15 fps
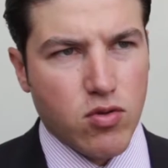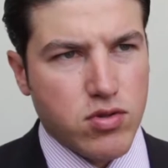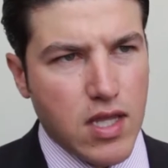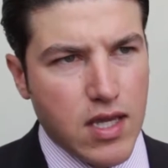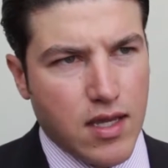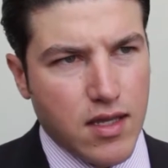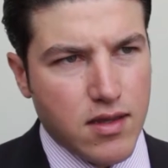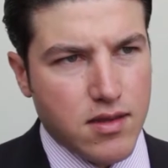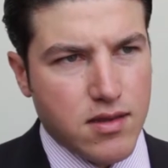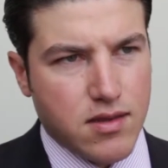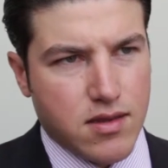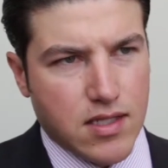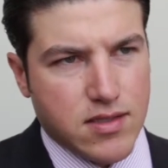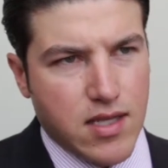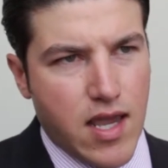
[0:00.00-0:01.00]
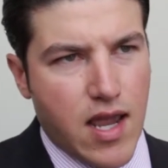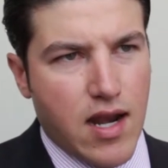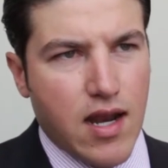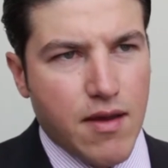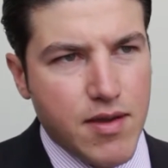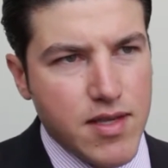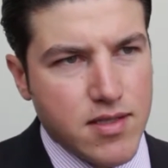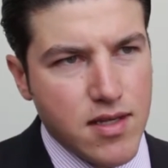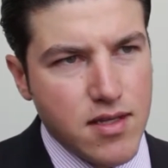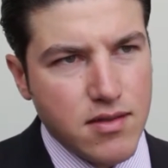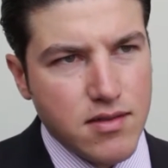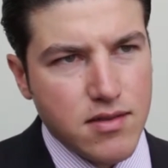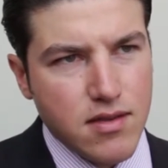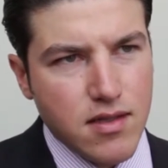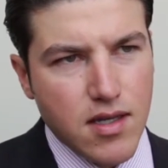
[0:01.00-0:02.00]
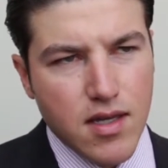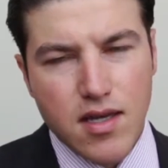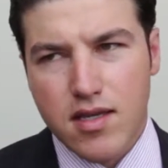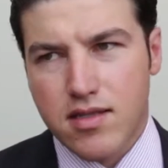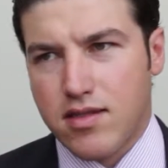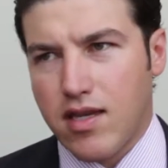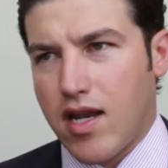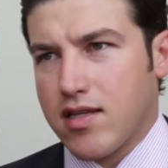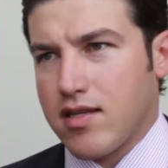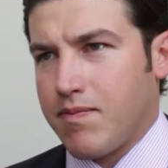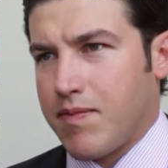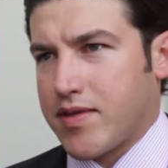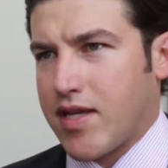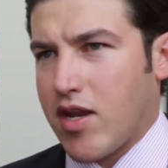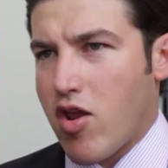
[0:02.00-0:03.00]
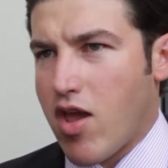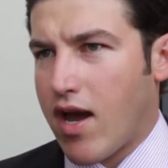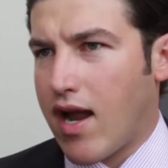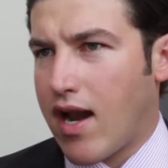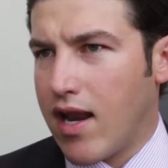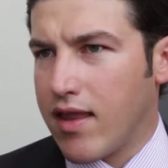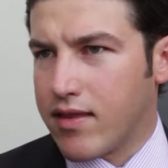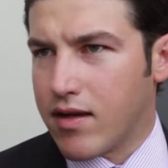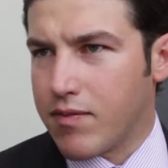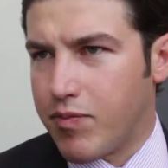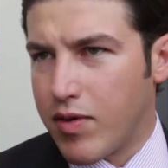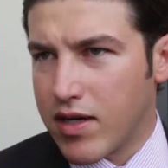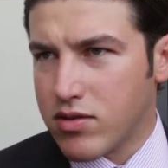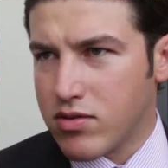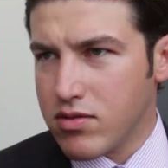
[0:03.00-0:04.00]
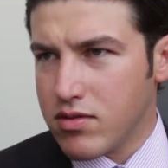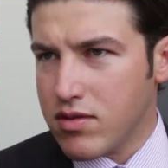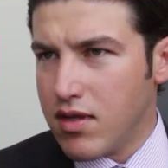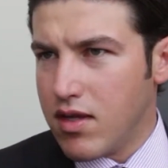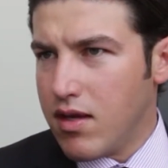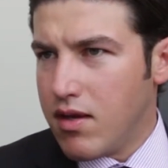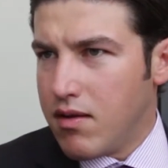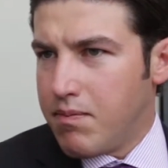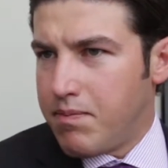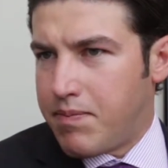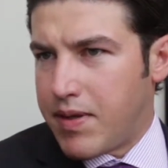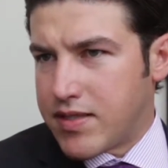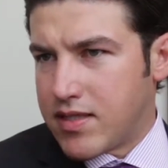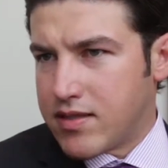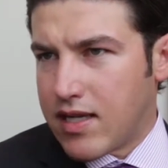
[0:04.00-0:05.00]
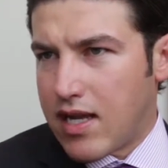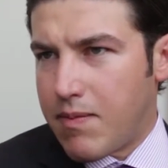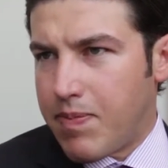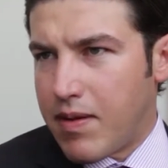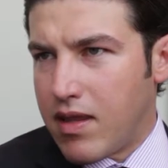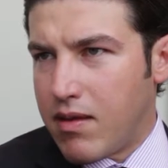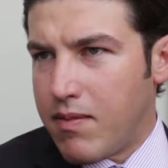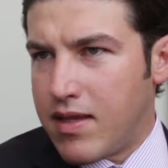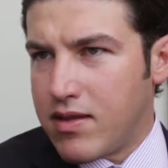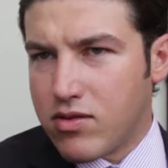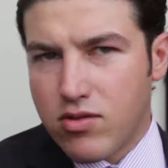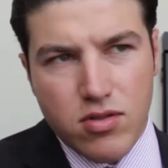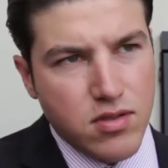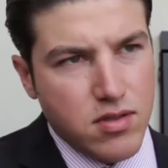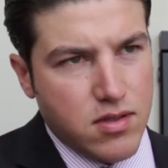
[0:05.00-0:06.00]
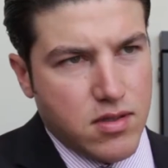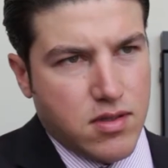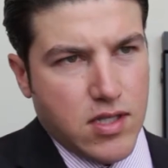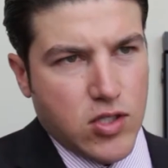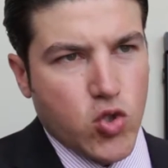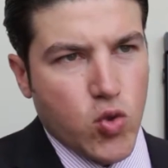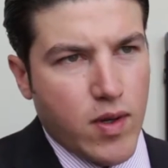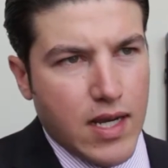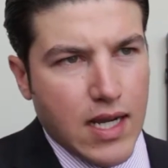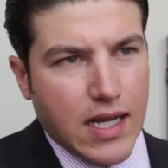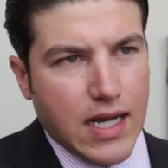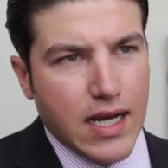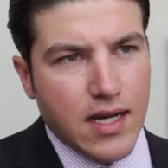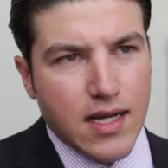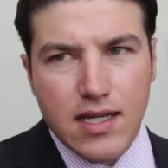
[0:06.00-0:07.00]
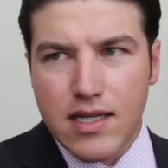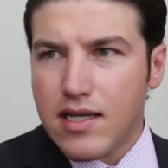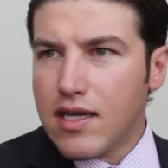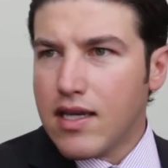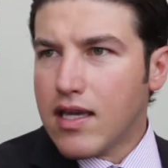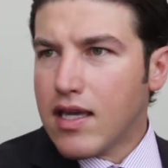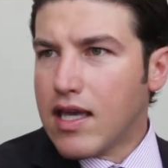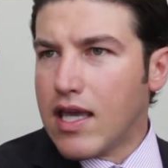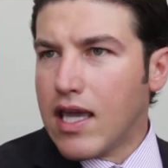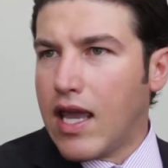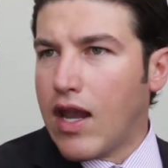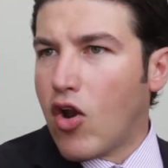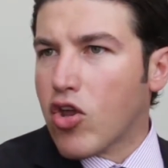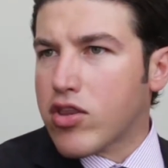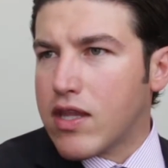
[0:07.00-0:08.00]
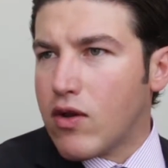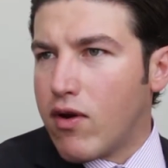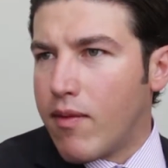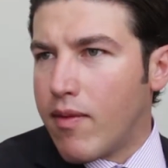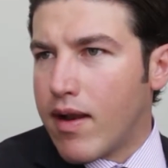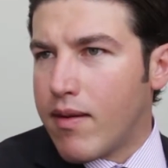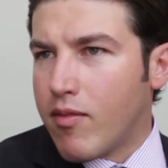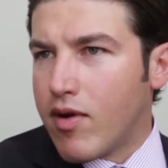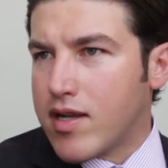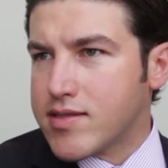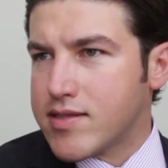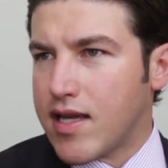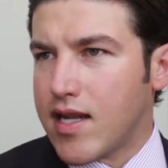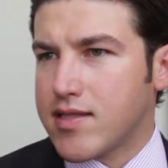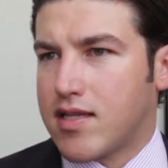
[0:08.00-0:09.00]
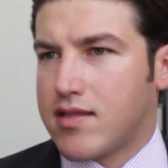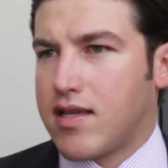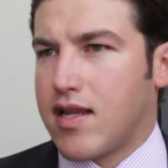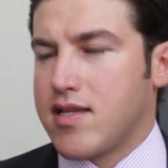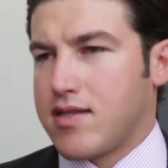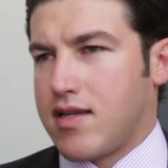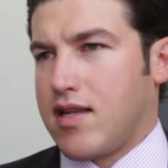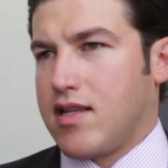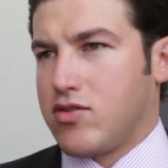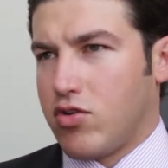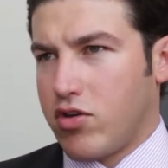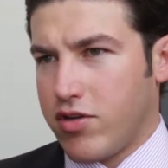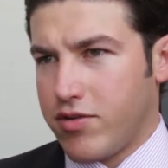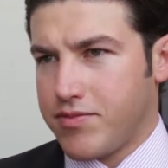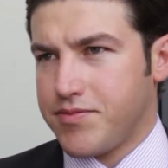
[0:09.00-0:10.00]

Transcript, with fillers: tu ticket, te sellan la visa. Si eres empresario, llegar al interpuerto, presentar el pedimento, te suben la carga y no te vuelven a molestar hasta estar en San Antonio.